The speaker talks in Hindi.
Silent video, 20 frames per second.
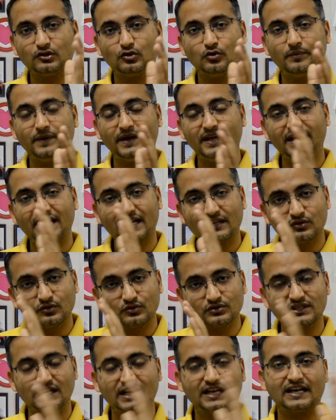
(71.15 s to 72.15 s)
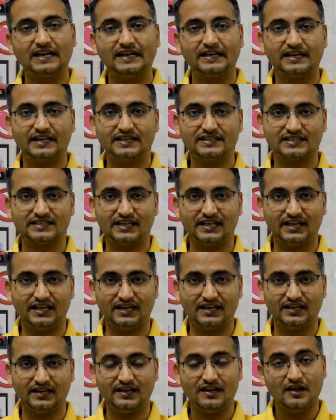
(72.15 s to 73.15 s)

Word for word: दुबई या दूसरे कंट्री से ही आएँ